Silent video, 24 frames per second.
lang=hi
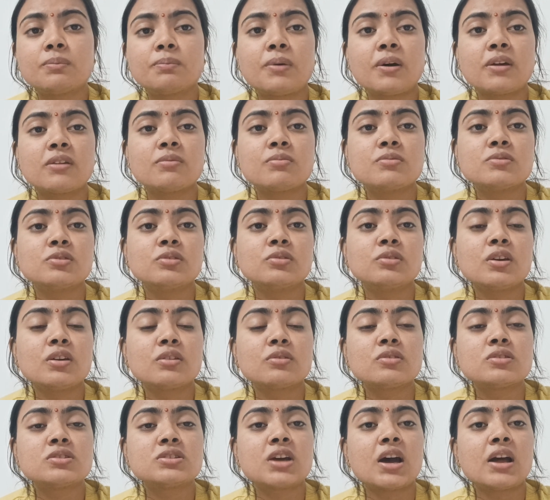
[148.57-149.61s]
बस मुझे तो
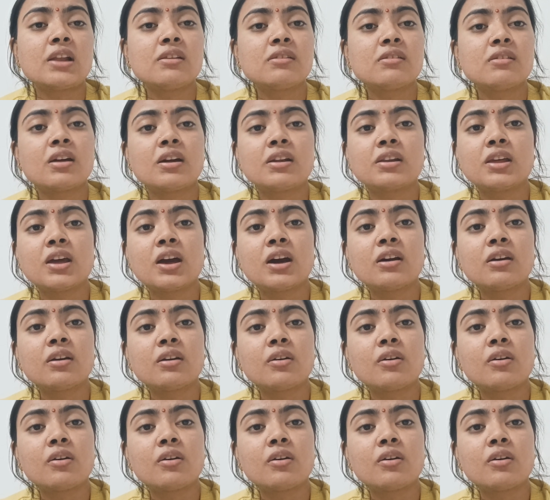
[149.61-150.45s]
140 लाने हैं